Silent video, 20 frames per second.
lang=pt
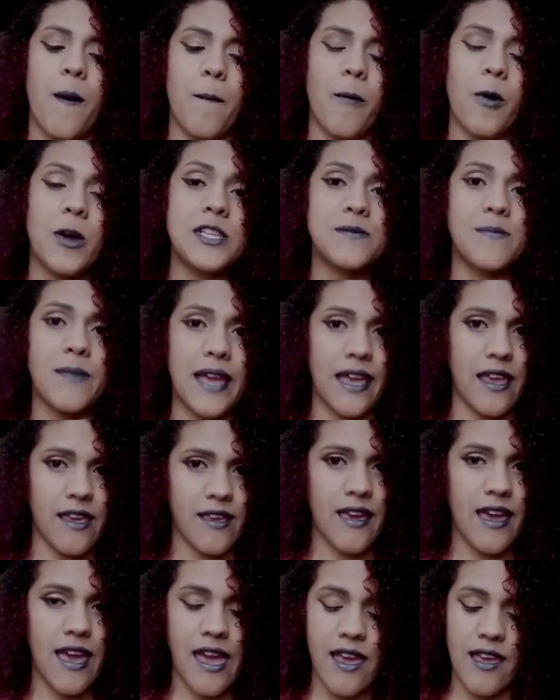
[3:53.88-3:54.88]
Pois
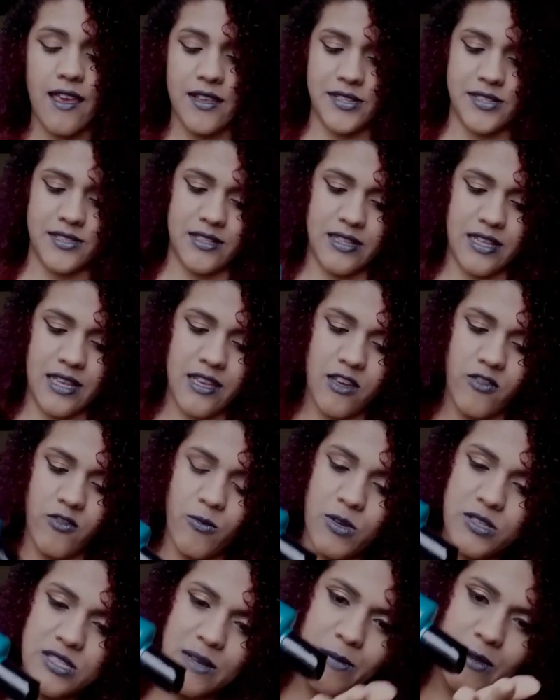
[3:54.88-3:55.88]
bem, é esse, né? Eu vou
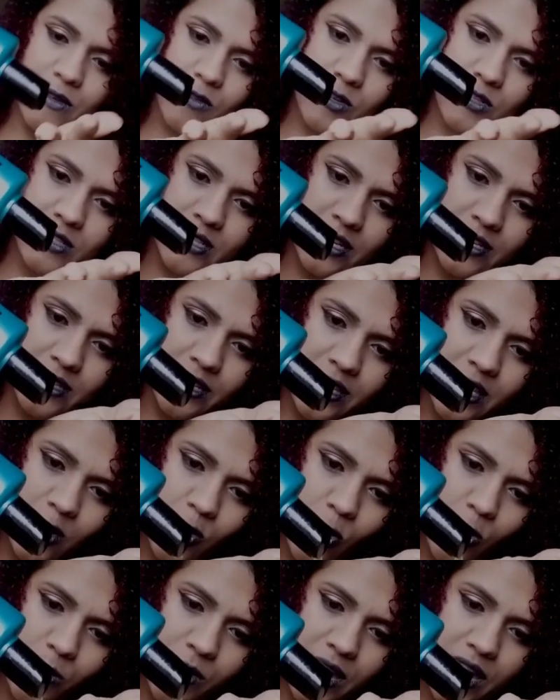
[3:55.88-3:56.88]
mostrar pra vocês aqui
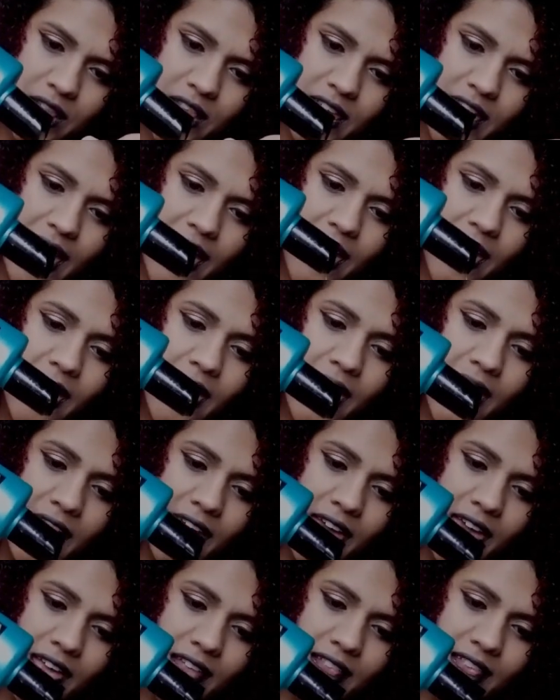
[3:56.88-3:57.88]
como que ele é.
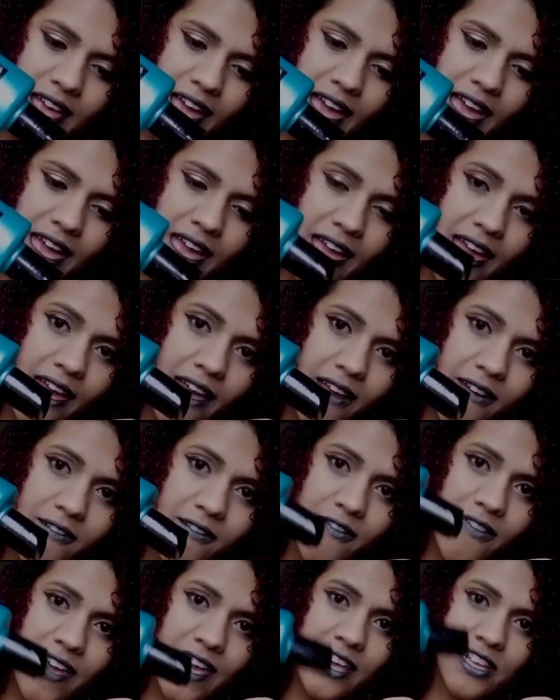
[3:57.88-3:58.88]
Ele é
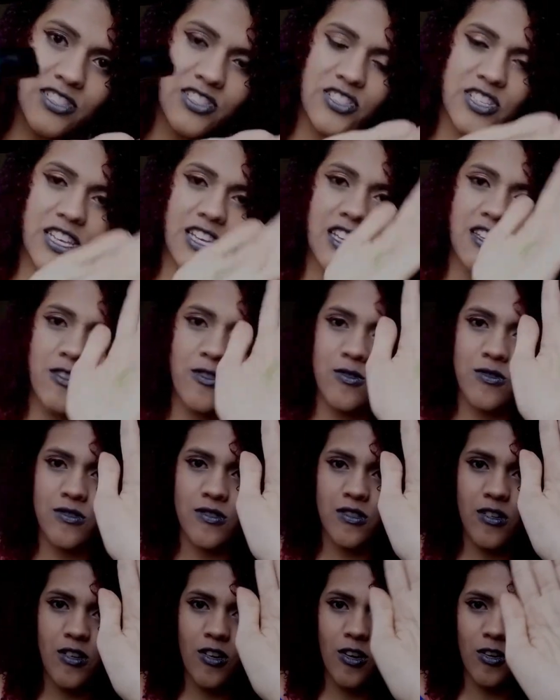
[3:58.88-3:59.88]
verdinho,
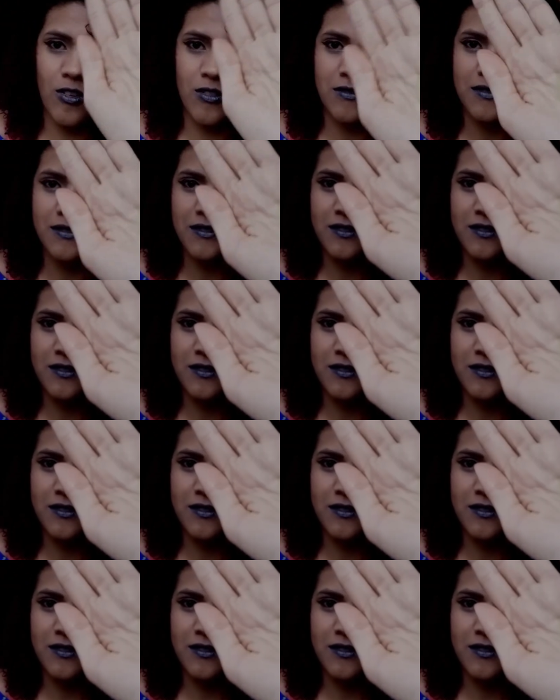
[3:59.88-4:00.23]
ó,